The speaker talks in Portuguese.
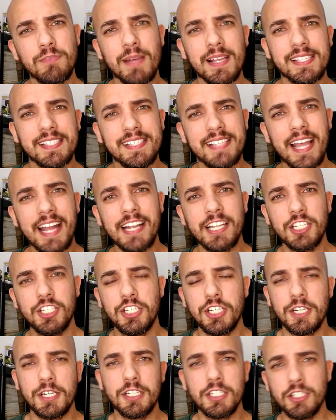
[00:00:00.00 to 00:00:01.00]
uma série
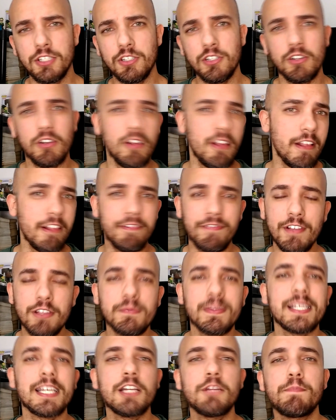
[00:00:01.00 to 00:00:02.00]
de, de, ele fez
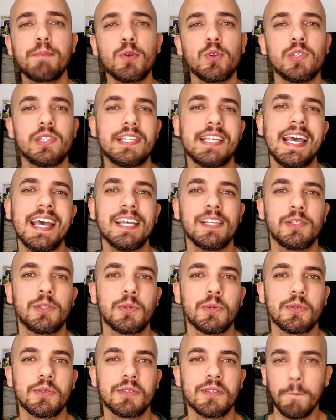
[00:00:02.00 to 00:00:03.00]
uma série de
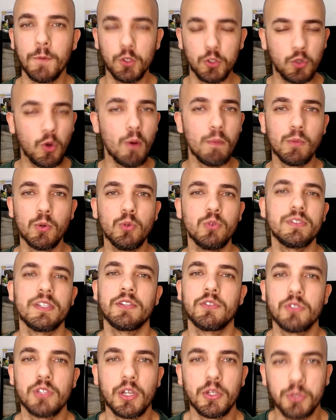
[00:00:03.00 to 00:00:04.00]
processos muito comuns
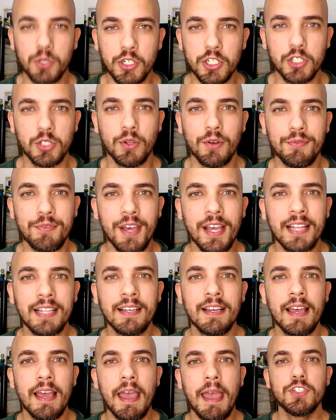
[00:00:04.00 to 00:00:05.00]
entre os autores de
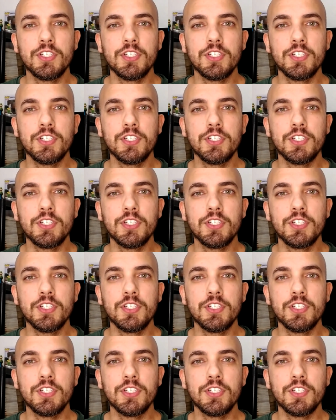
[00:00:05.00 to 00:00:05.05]
novela,